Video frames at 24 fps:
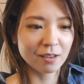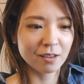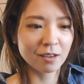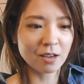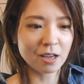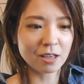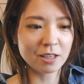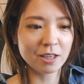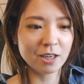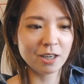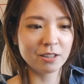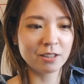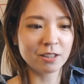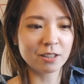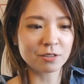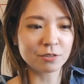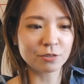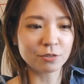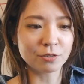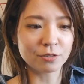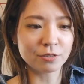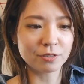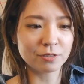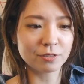限られた
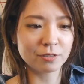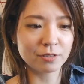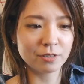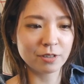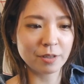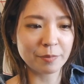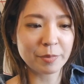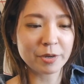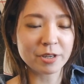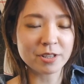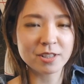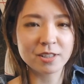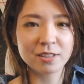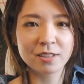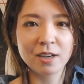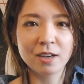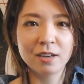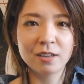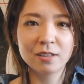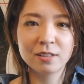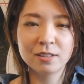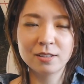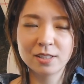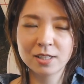そのやっぱり時
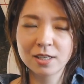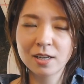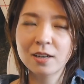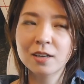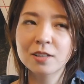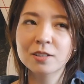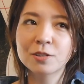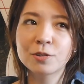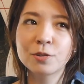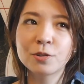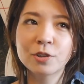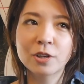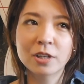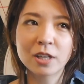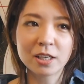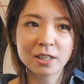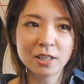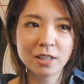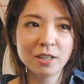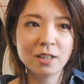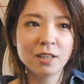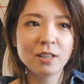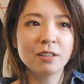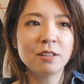間時間がすごく
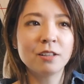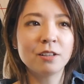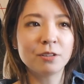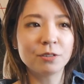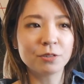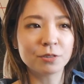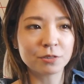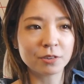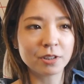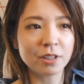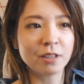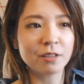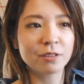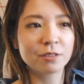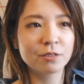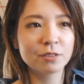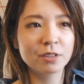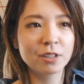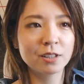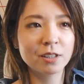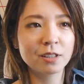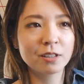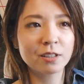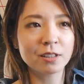限られてるのでそ
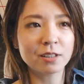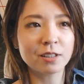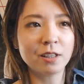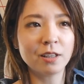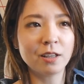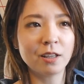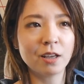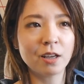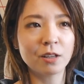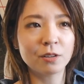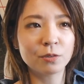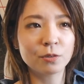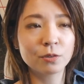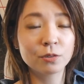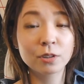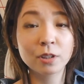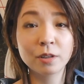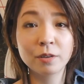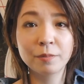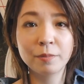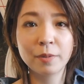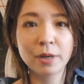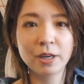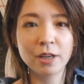んな中であの本
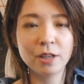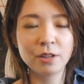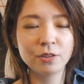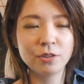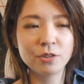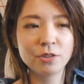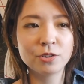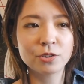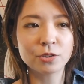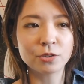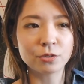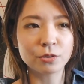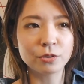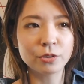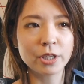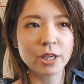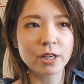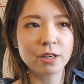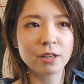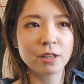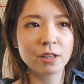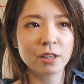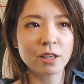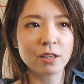当はバレエの衣装を
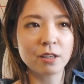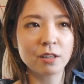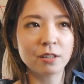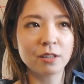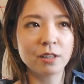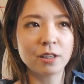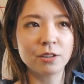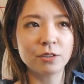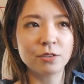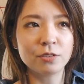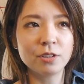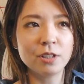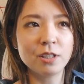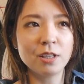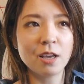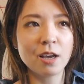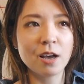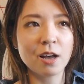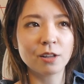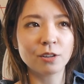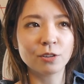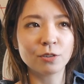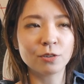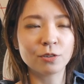やらなきゃいけないのに
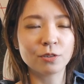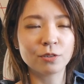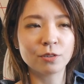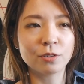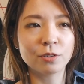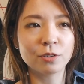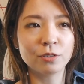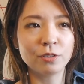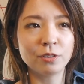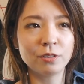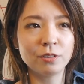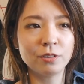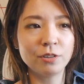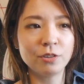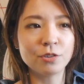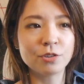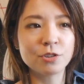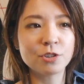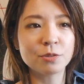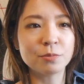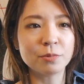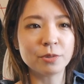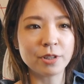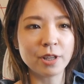あの
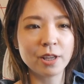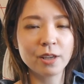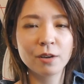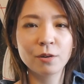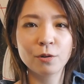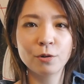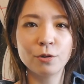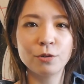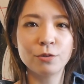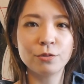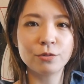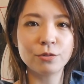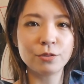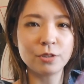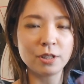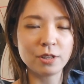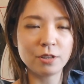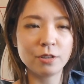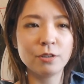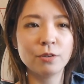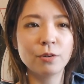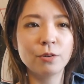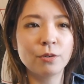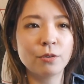YouTube でこういうふう
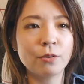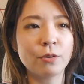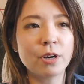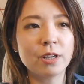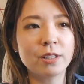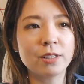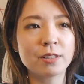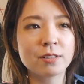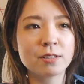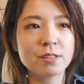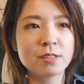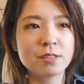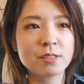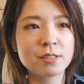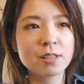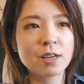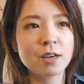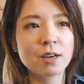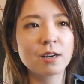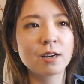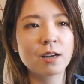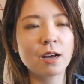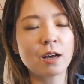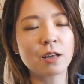にお話しし
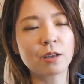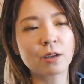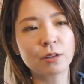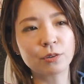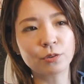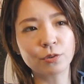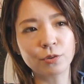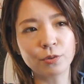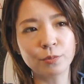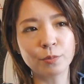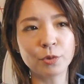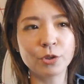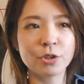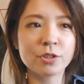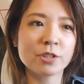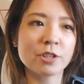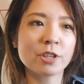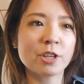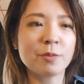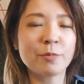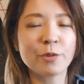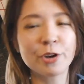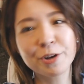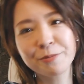たあのものづ
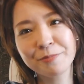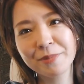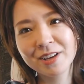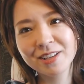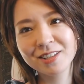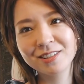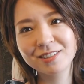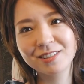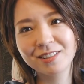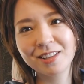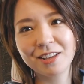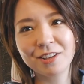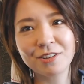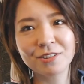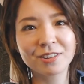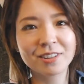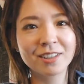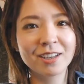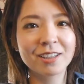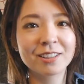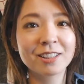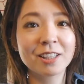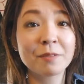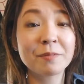くりもありますって言っ
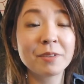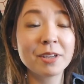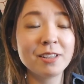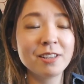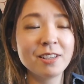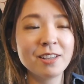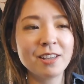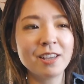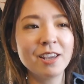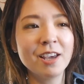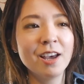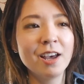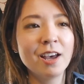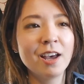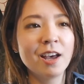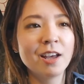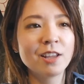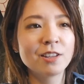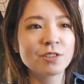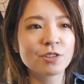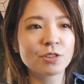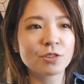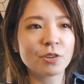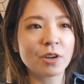たがために
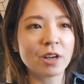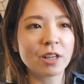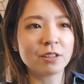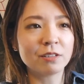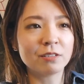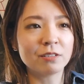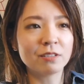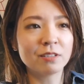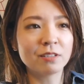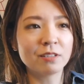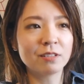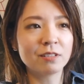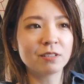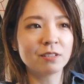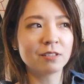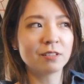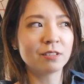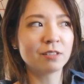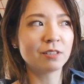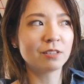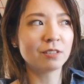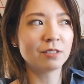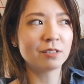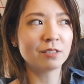ちょっとあ
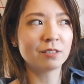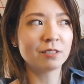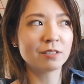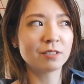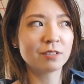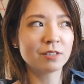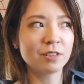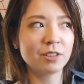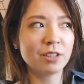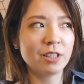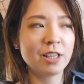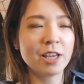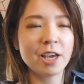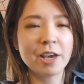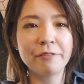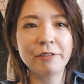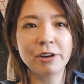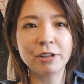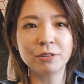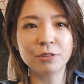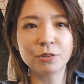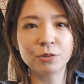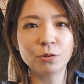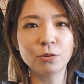の
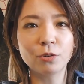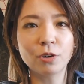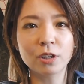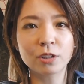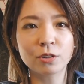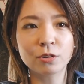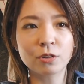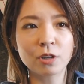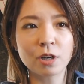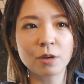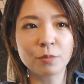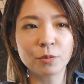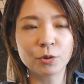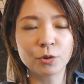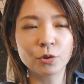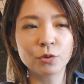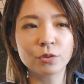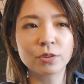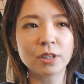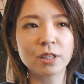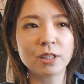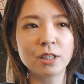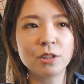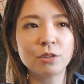DIY の動画とかも
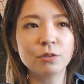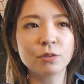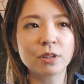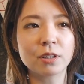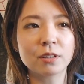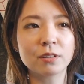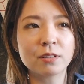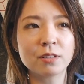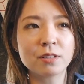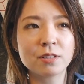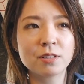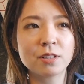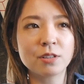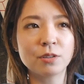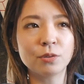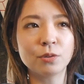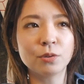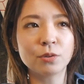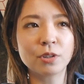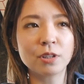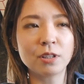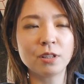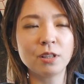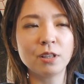撮ったりとかってしてる
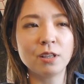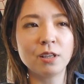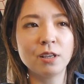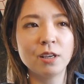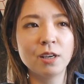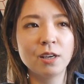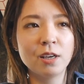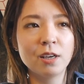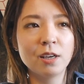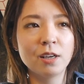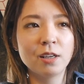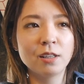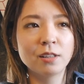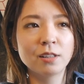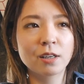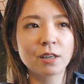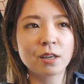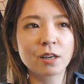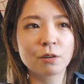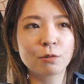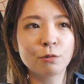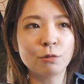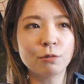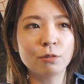時になん
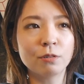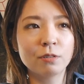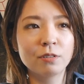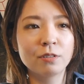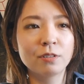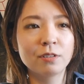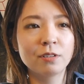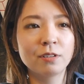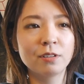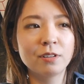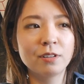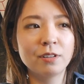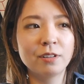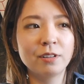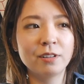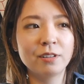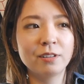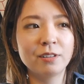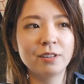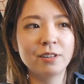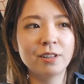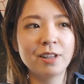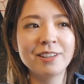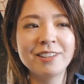かこ
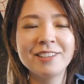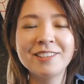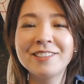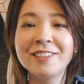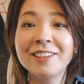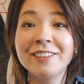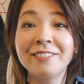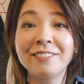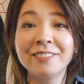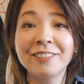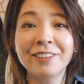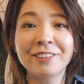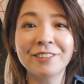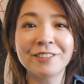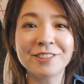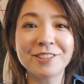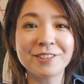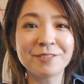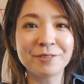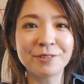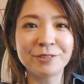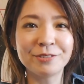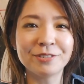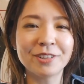う何してるんだろう
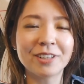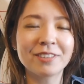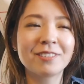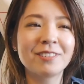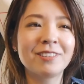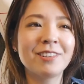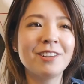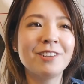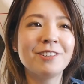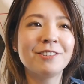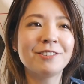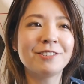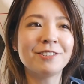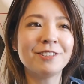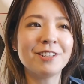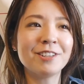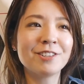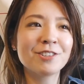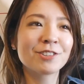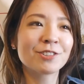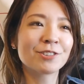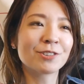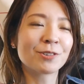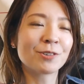自分はっていうふうに
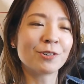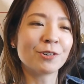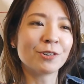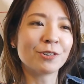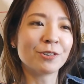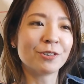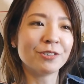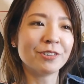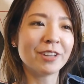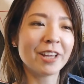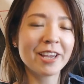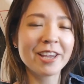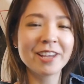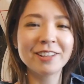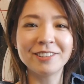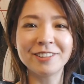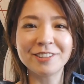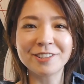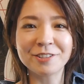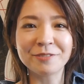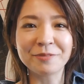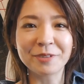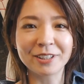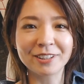ちょっとこう悩ん
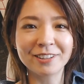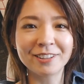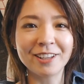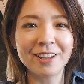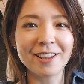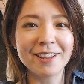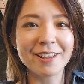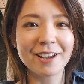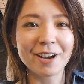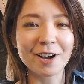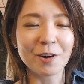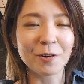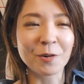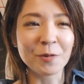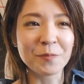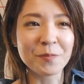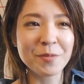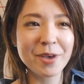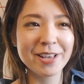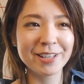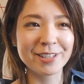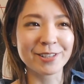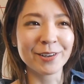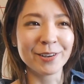でしまってなんかこう
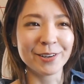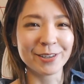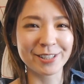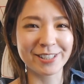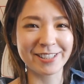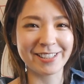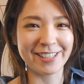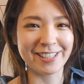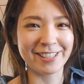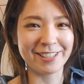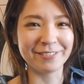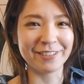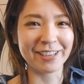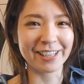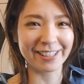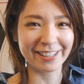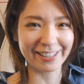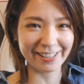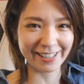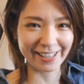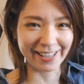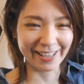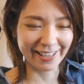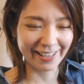迷走してし
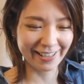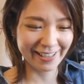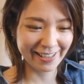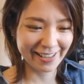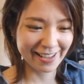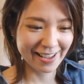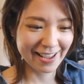まって